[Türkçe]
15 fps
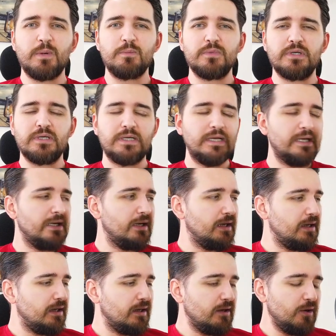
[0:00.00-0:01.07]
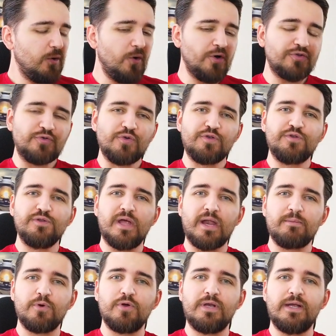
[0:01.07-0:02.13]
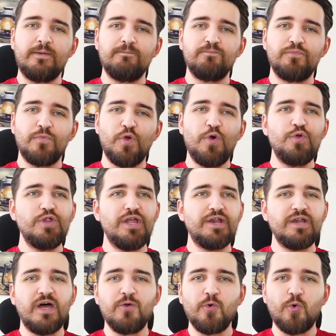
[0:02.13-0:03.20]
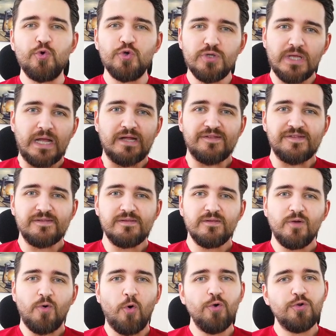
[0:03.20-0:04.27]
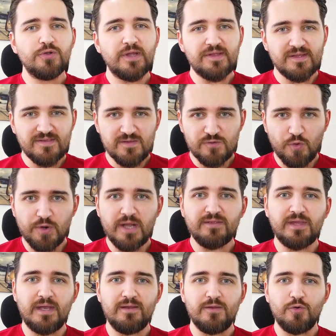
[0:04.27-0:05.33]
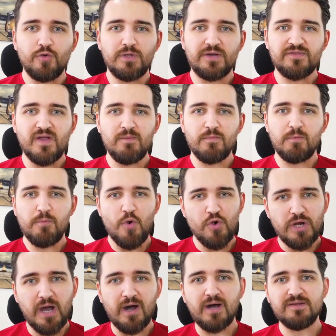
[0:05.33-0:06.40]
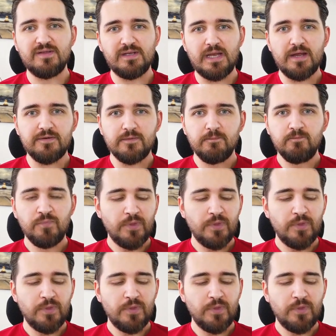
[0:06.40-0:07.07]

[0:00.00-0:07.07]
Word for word: tamam mı? Otursunlar böyle. Önlerine oyun gelsin. Oyunu da zaten torrentten indiriyorlar tamam mı? Böyle adiler.